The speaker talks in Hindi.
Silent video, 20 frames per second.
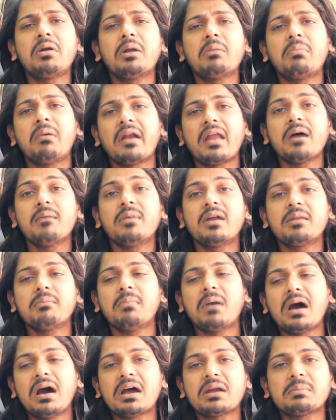बड़ बड़ा बड़
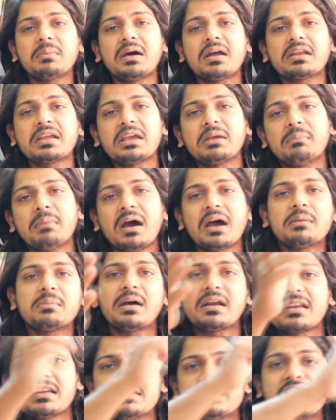मार मार के मार
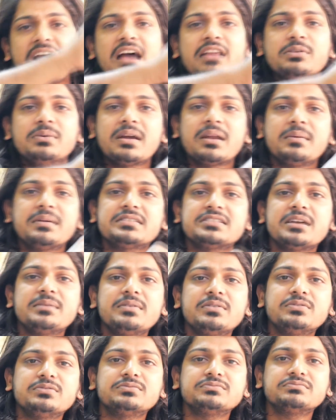मार के सिखाया तुम्हारा बच्चा
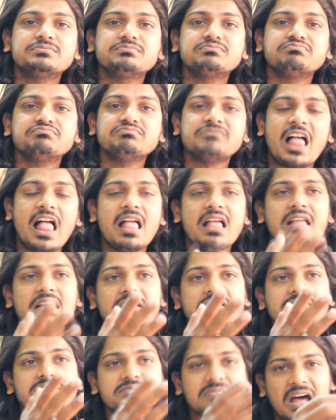मेरे
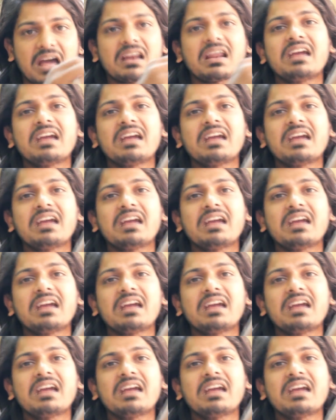को धार